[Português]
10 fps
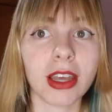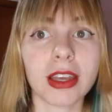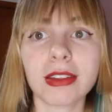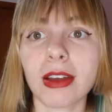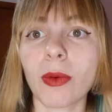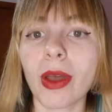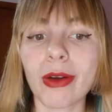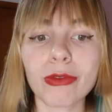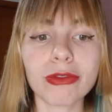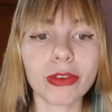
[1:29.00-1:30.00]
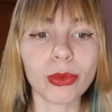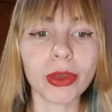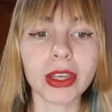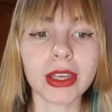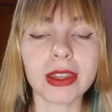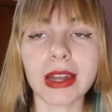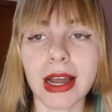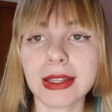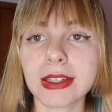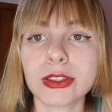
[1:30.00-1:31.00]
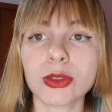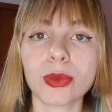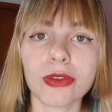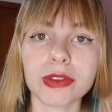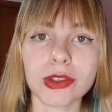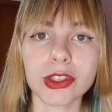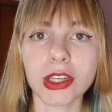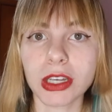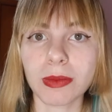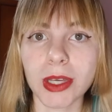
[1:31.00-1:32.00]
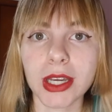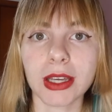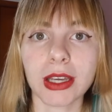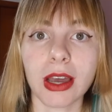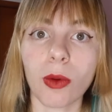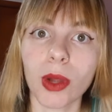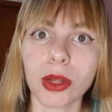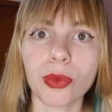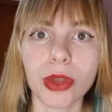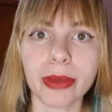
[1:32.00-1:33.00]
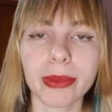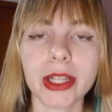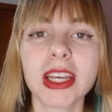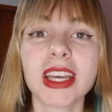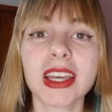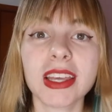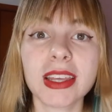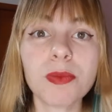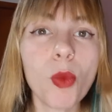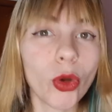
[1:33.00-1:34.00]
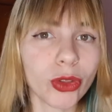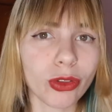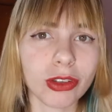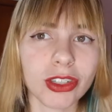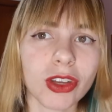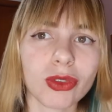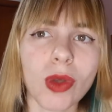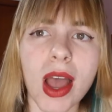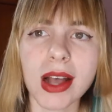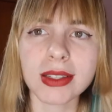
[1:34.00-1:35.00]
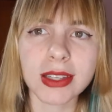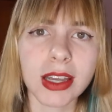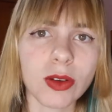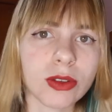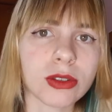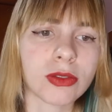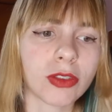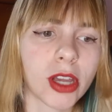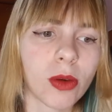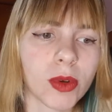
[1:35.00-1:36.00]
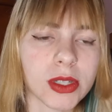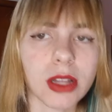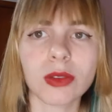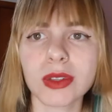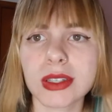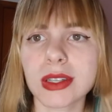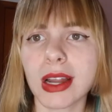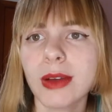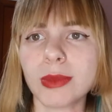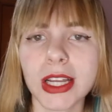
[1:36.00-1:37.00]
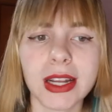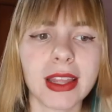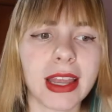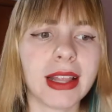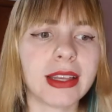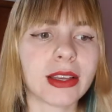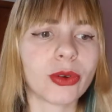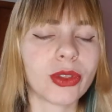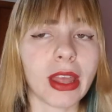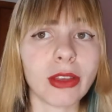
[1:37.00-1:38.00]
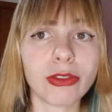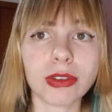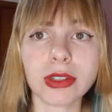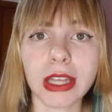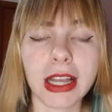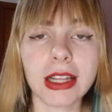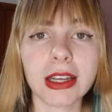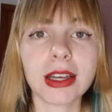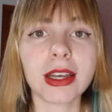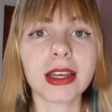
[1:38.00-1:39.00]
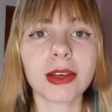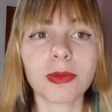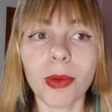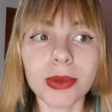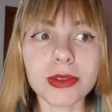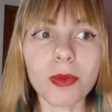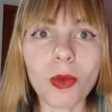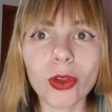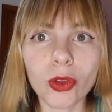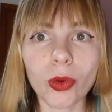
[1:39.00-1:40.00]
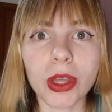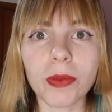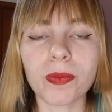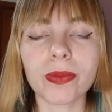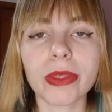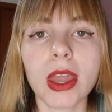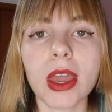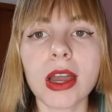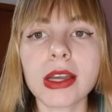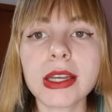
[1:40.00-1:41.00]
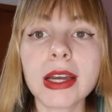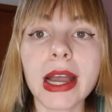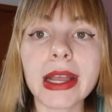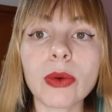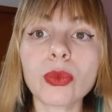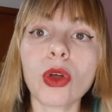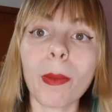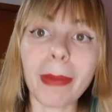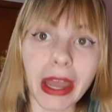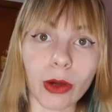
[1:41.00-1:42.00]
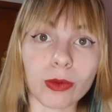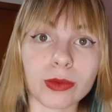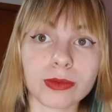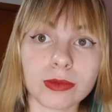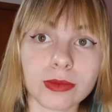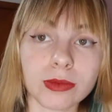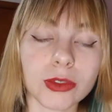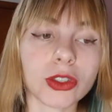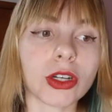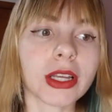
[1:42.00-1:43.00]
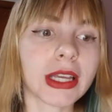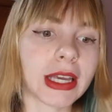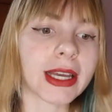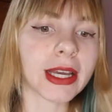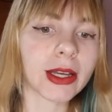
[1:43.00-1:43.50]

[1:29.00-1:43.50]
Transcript: Então, é um filme que trata de um professor de química, que é o Alan Rickman, muito nojento, asqueroso, fica com as alunas, trai a mulher dele, odeia o filho dele, uma pessoa muito ruim, e ganha um Nobel. Só que